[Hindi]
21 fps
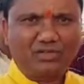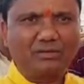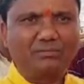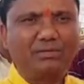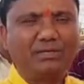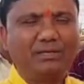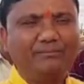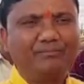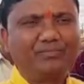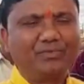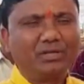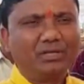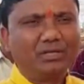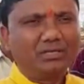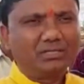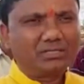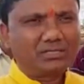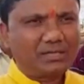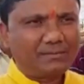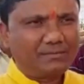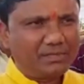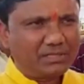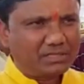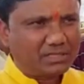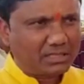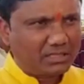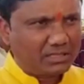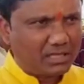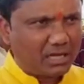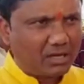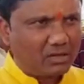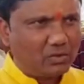से भी सभी
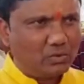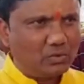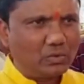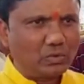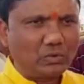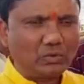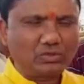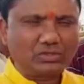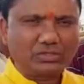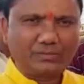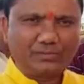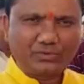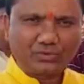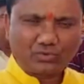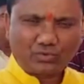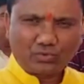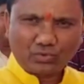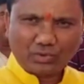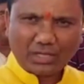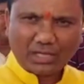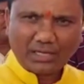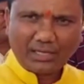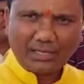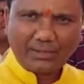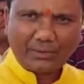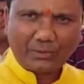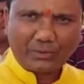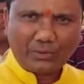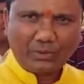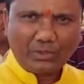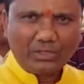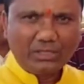श्रद्धालुओं को सभी श्रोतागण
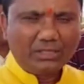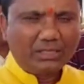को